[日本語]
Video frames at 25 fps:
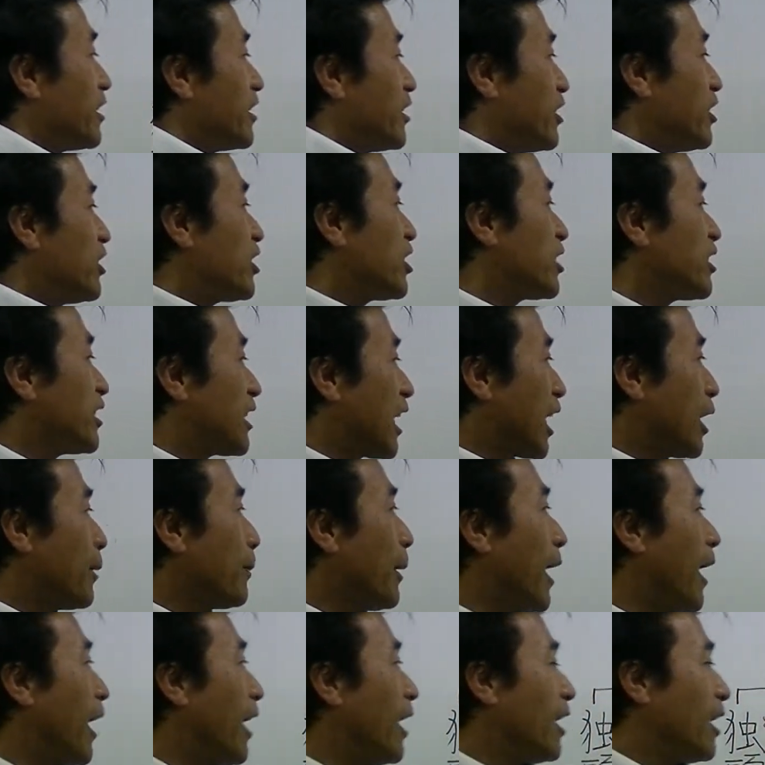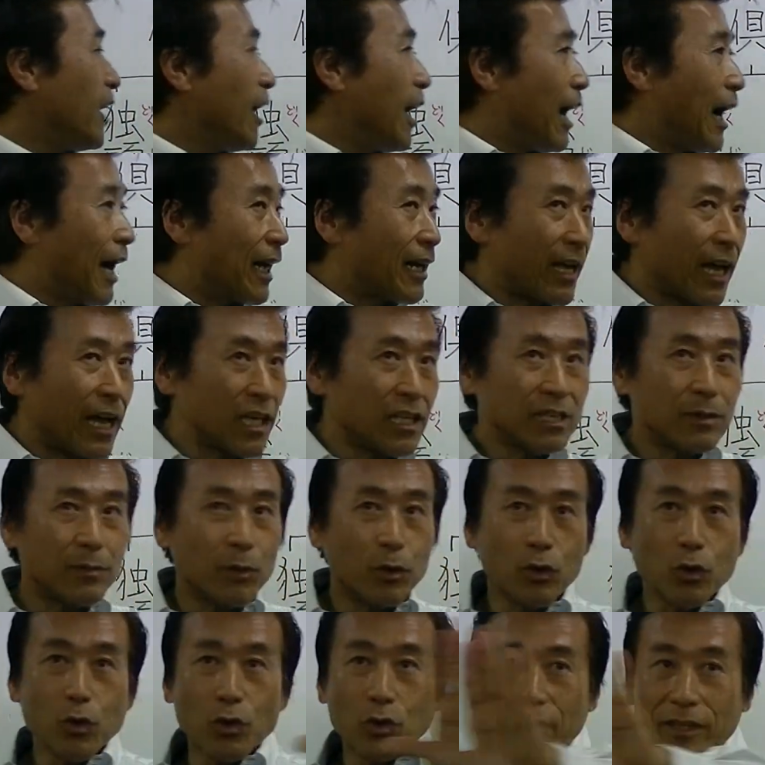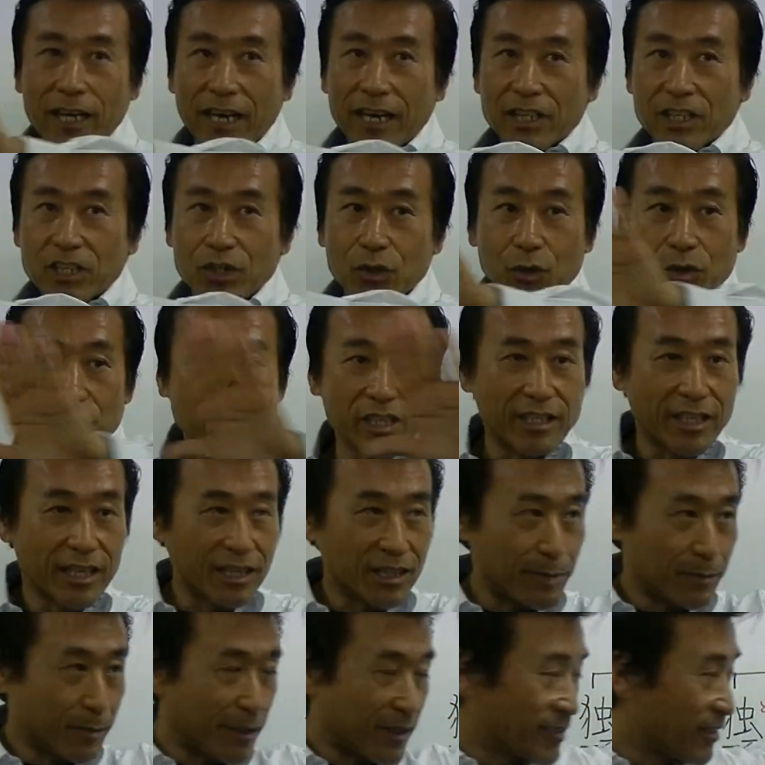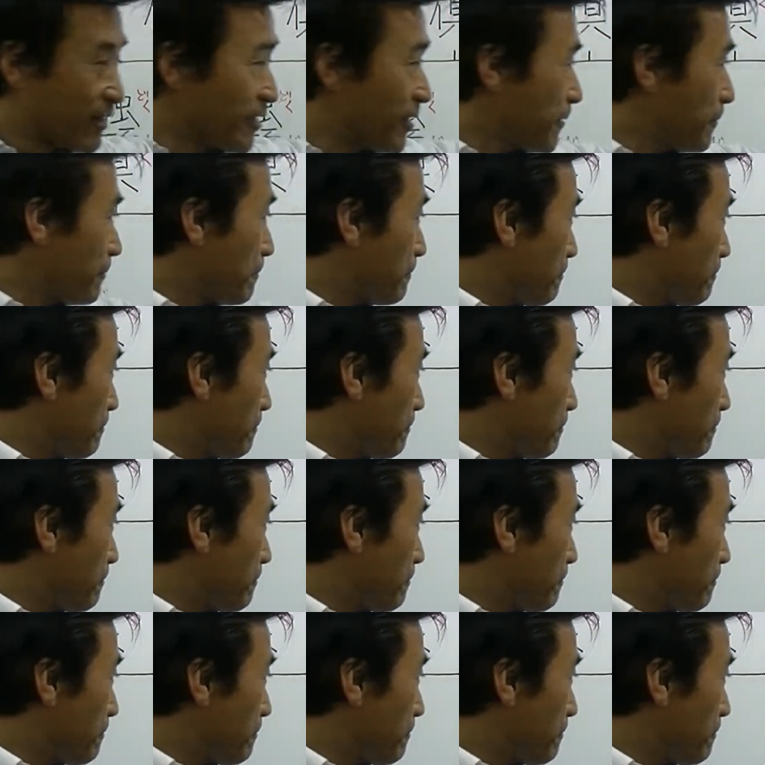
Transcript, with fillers: 意識ならばあらゆるものを対象にいたします